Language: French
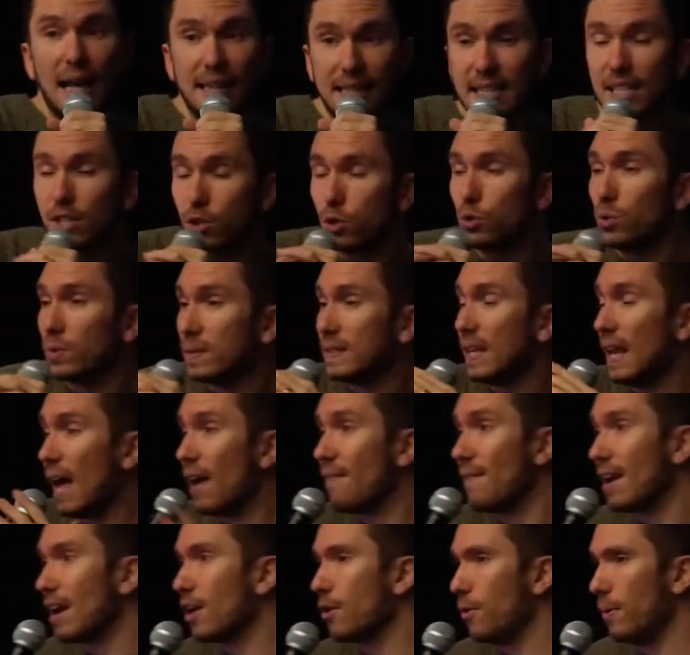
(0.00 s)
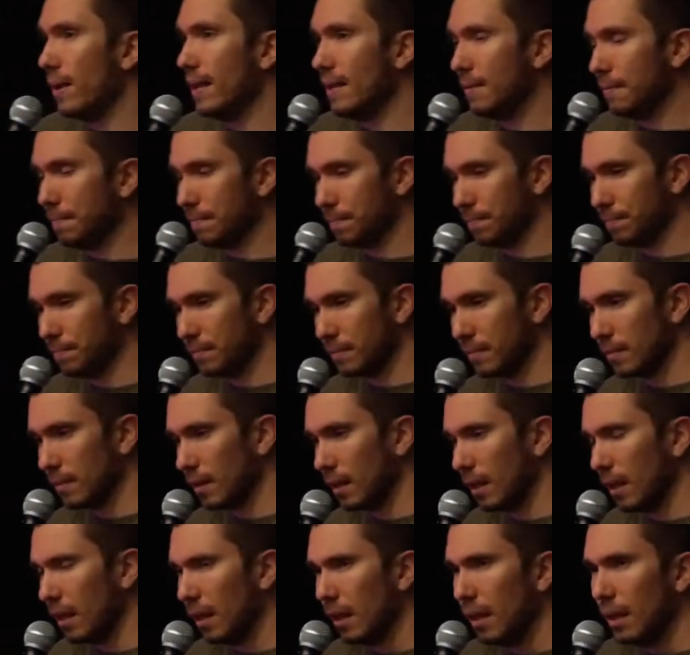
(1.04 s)
à discuter avec lui,
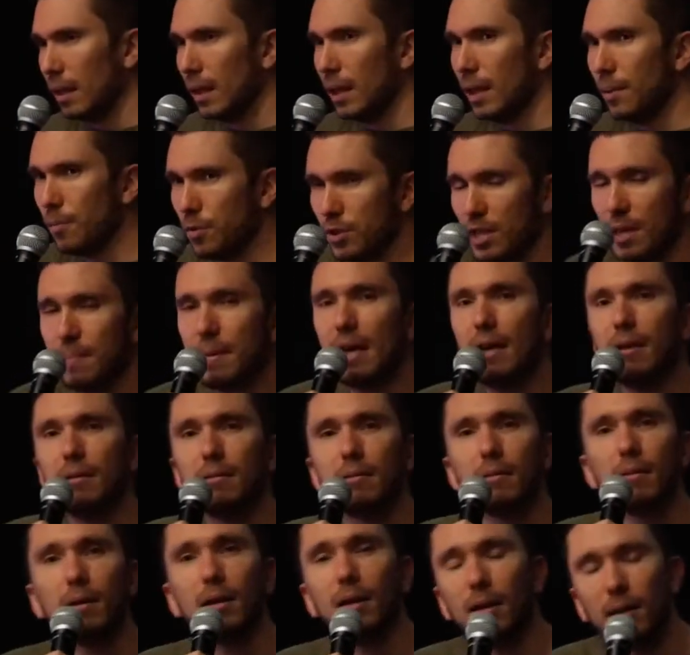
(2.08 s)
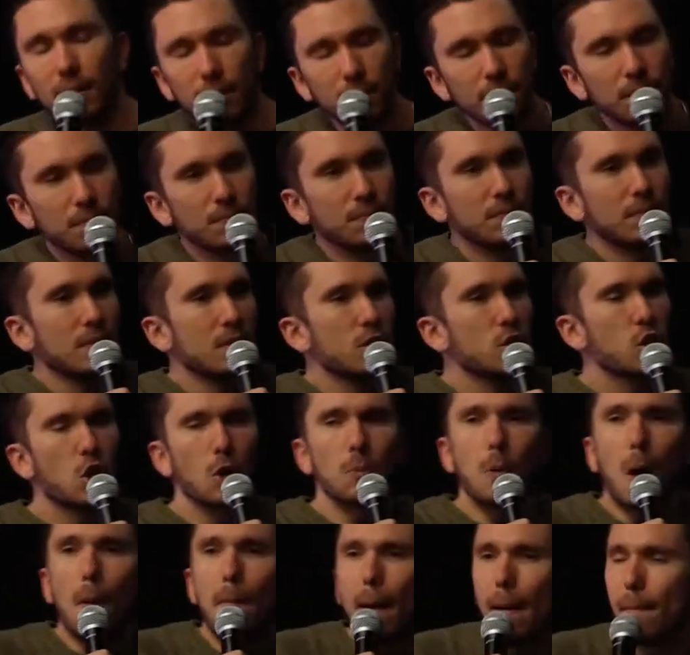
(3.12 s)
il me dit mais je
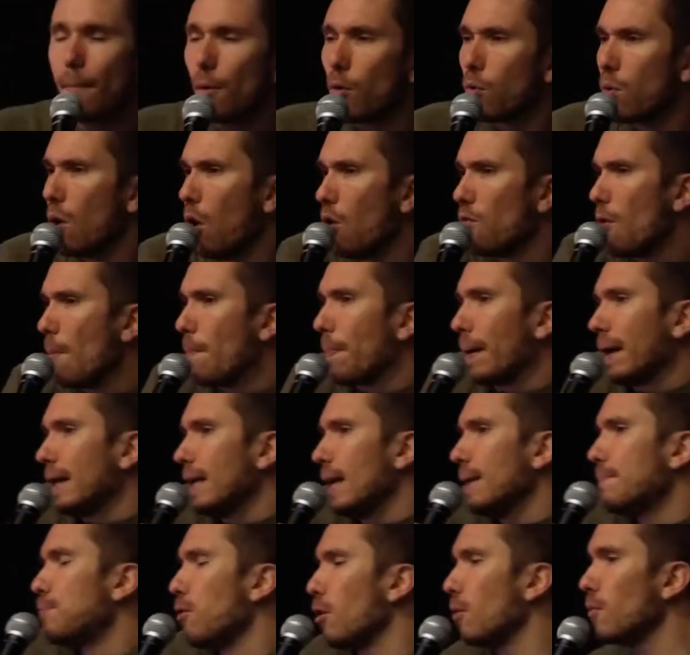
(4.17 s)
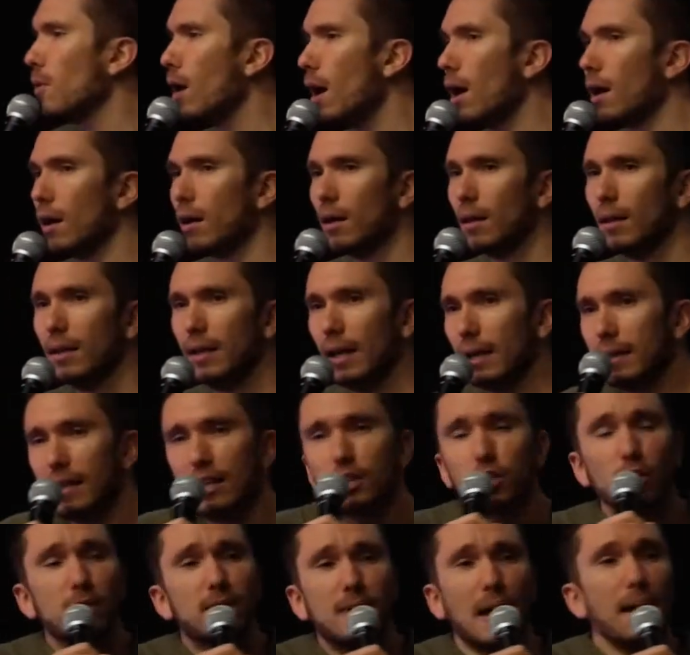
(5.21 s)
comprends pas pourquoi on veut prier pour moi. Il y a
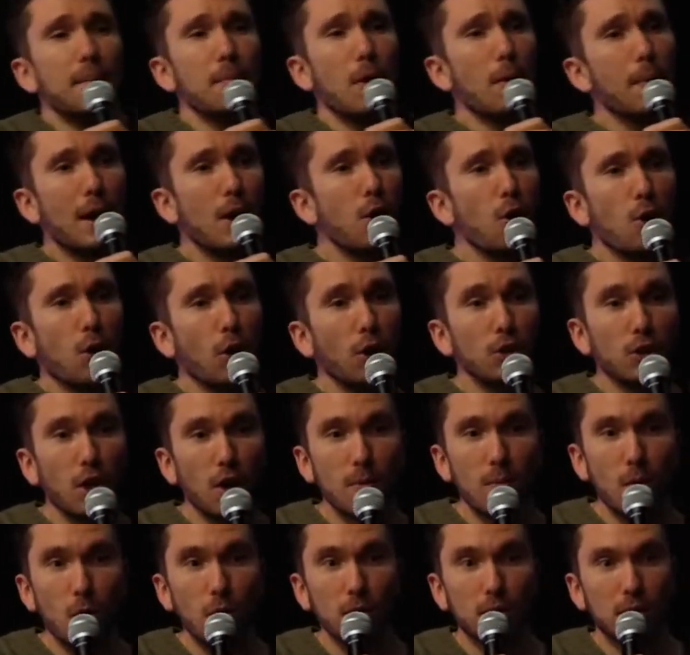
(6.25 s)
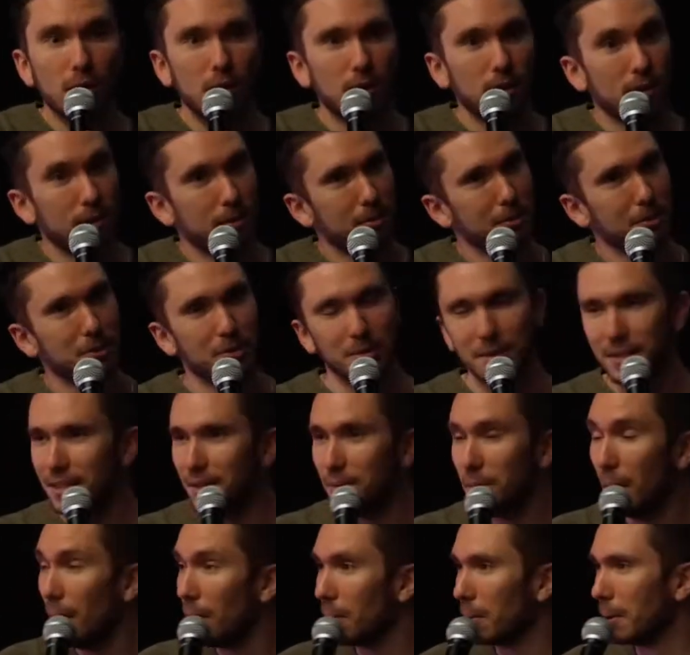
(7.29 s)
des gens tellement malheureux dans le monde. Je me
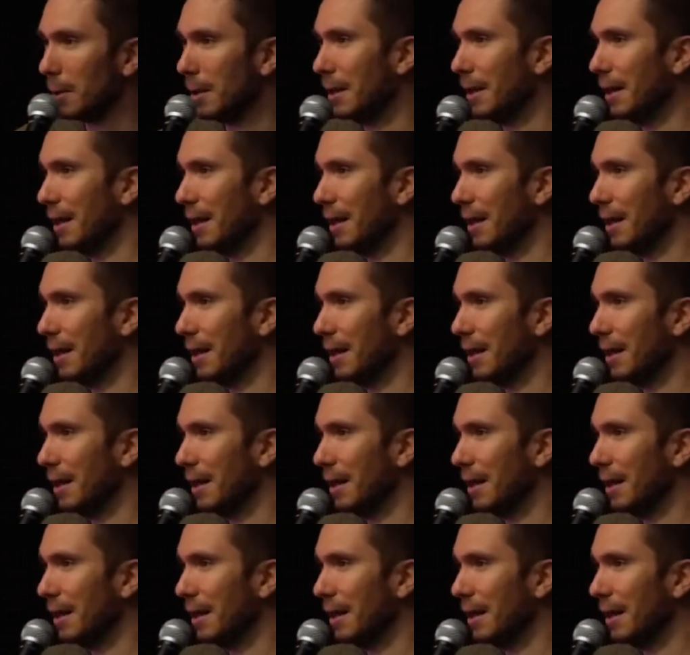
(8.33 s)
disais waouh.